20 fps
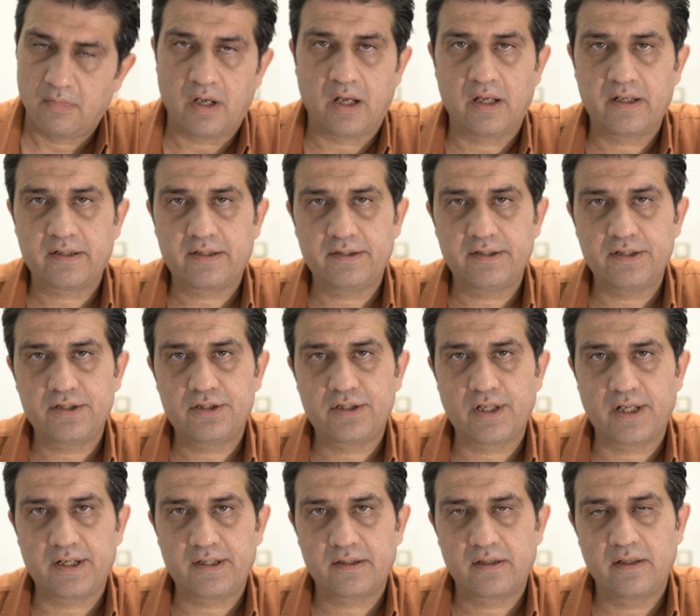
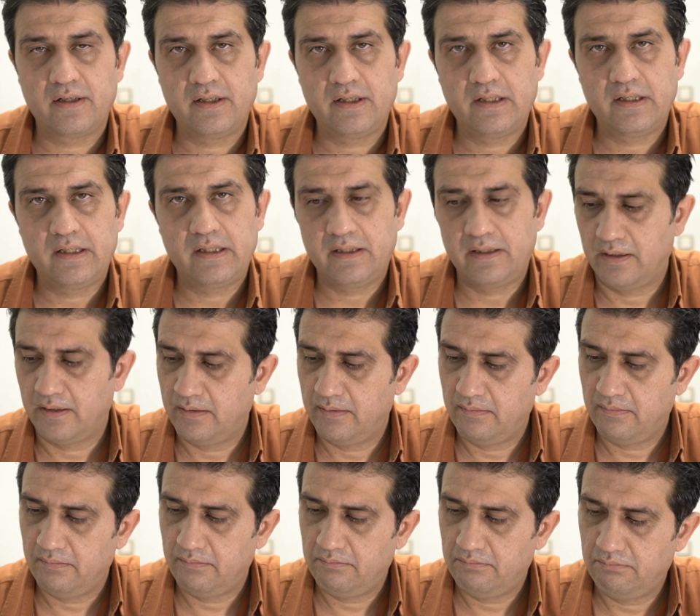Arkadaşlar e,
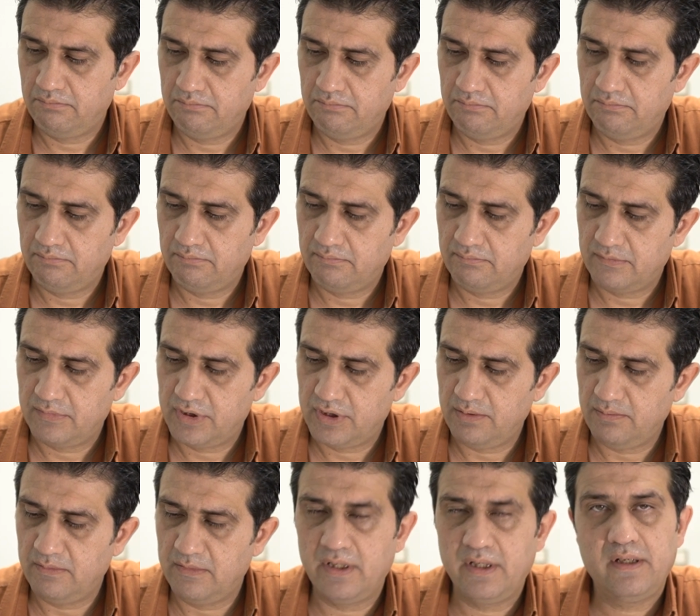
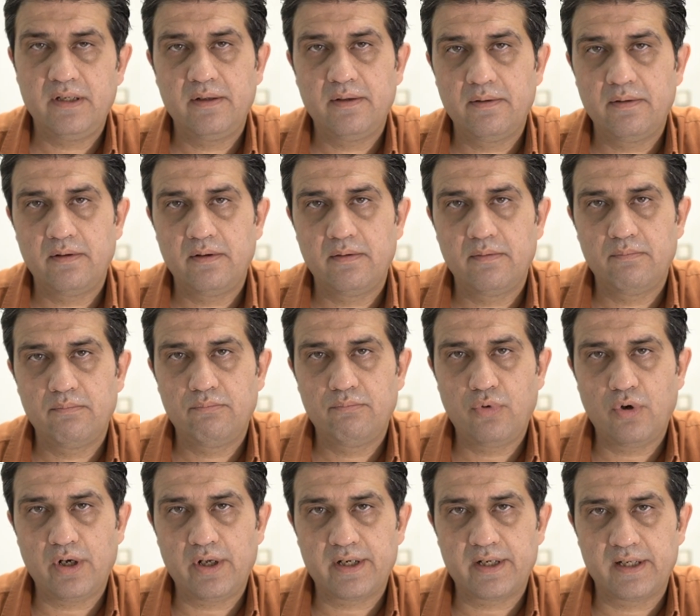şimdi
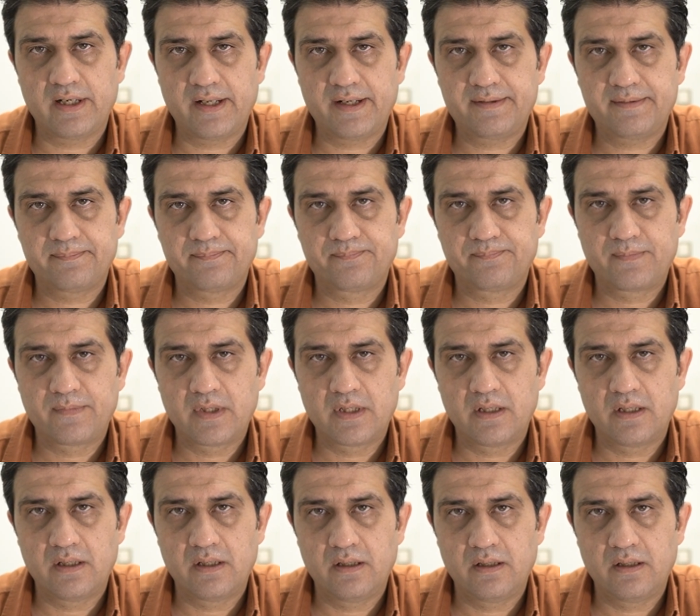bu aralar e,